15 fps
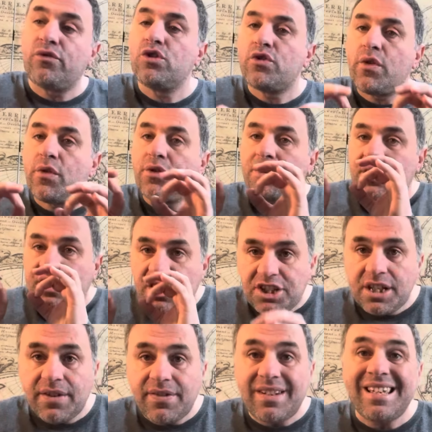je vais vous donner des
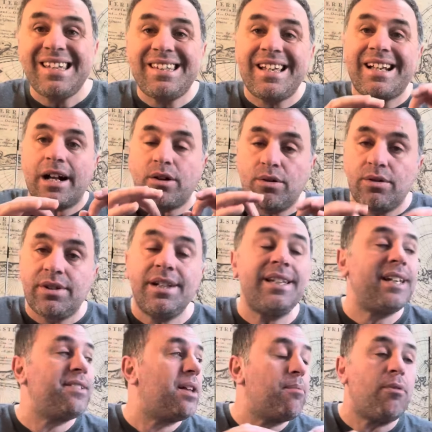chiffres et des cas concrets
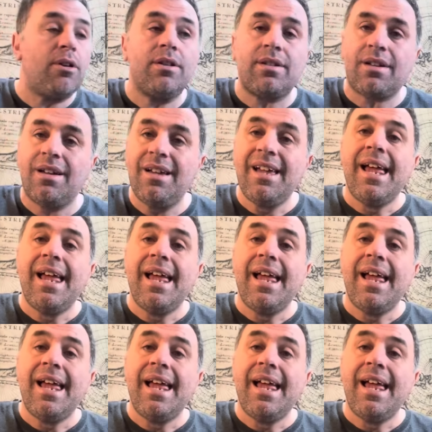qui démontrent